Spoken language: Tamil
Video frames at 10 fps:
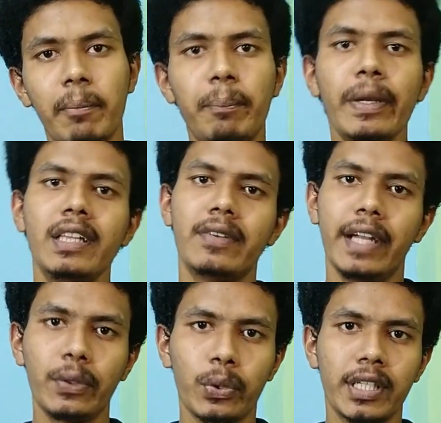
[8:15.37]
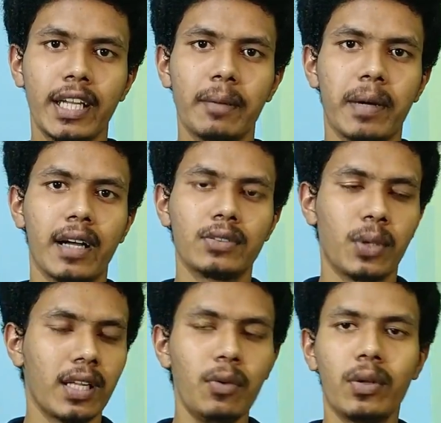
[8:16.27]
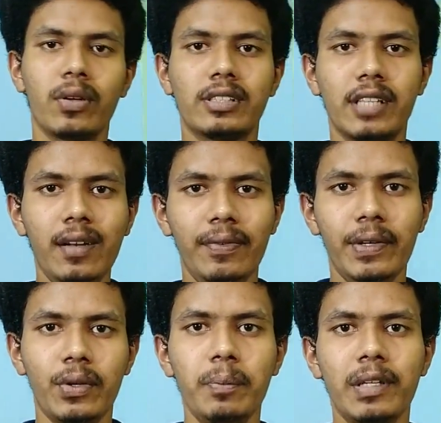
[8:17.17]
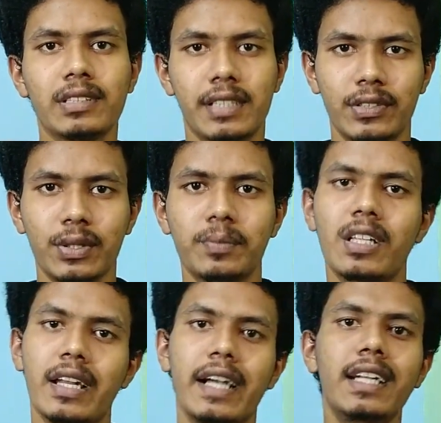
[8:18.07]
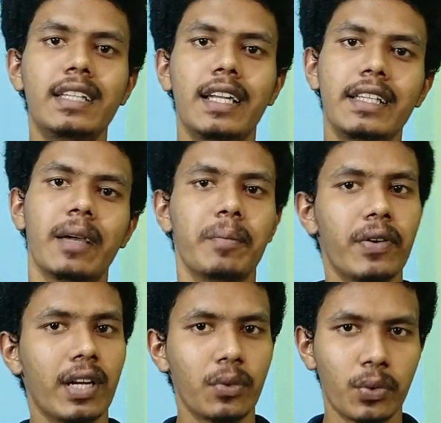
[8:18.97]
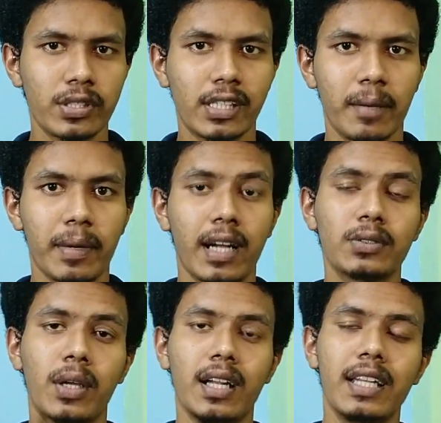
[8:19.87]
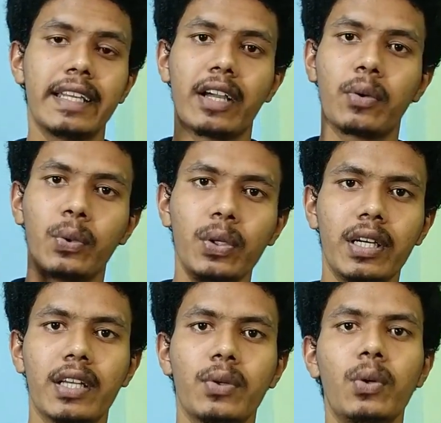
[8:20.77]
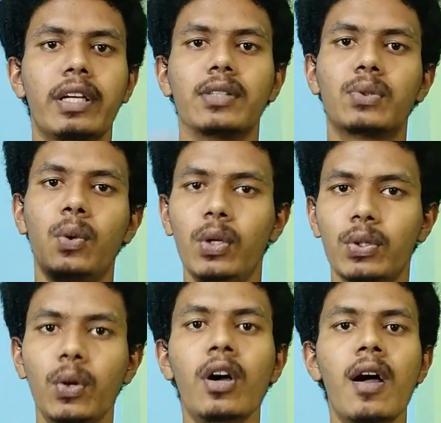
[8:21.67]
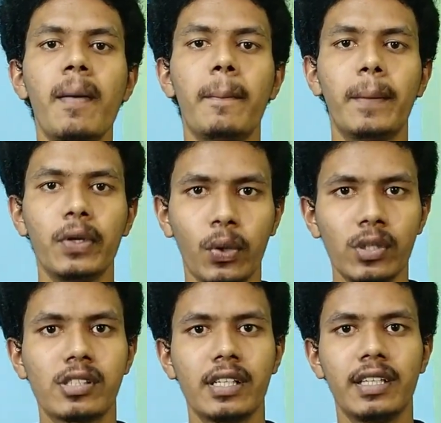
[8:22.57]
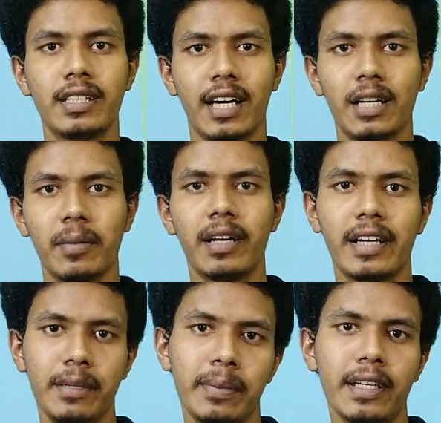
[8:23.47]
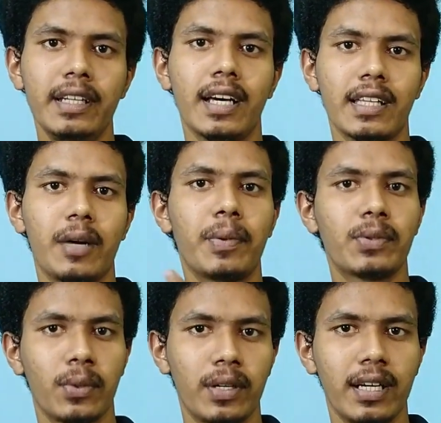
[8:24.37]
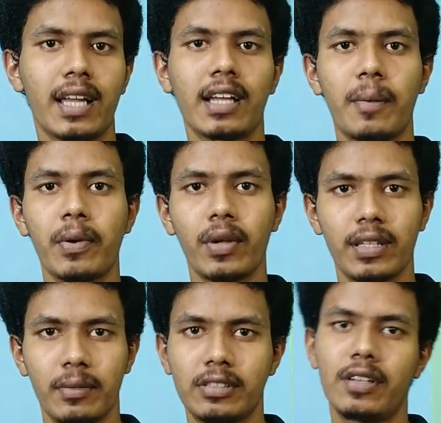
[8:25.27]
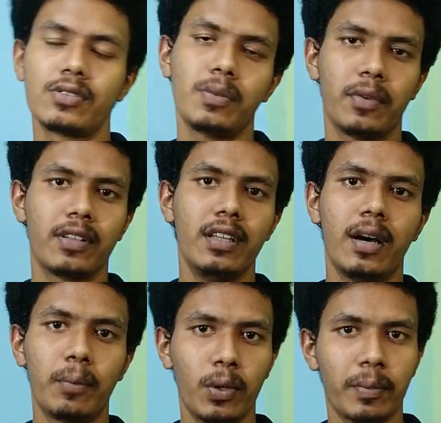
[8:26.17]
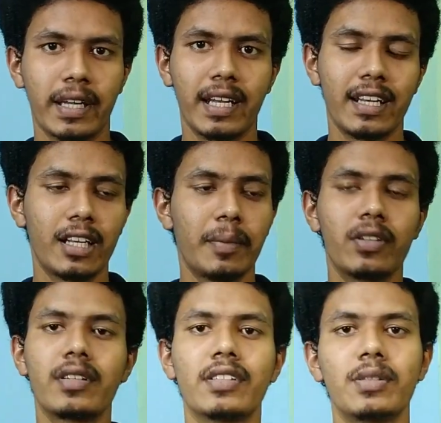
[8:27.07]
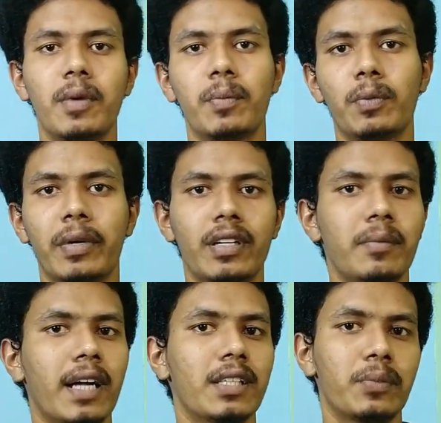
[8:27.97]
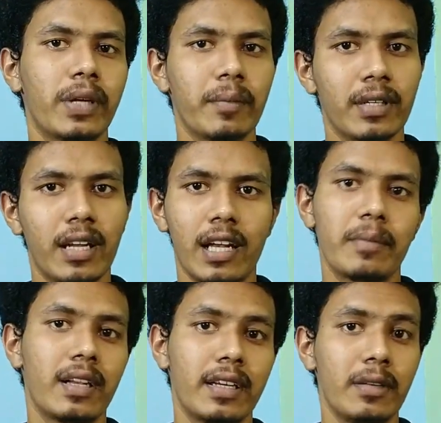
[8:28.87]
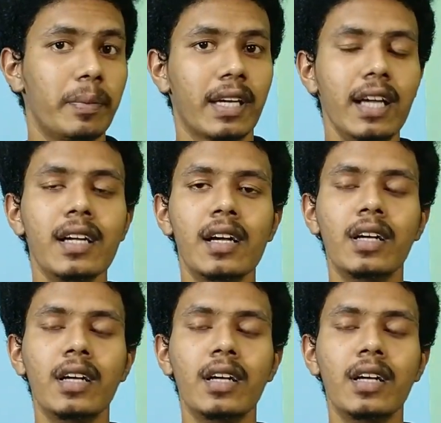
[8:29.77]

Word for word: எப்படி இந்த வேணால் கொஸ்டின் கேட்பாங்க ஸோ அதனால உங்க செல்ஃப் இன்ட்ரோ பிளஸ் ரெண்டுத்துல இருந்து எப்படி வேணாலும் கொஸ்டின்ஸ் கேட்பாங்க ஸோ அதனால நீங்க கொடுக்குறதோ நீங்க சொல்றதோ யோசிச்சு நிதானமா ரெடி பண்ணி அதுக்கப்புறம் சொல்லுங்க அதுக்கப்புறம் அந்த ரெசியூம் வந்து அப்லோட் பண்ணுங்க ஏன்னா நிறைய பேர் வந்து ரெசியூம் அப்லோட் பண்ணிட்டு மாற்ற முடியாம நிலமையில இருப்பீங்க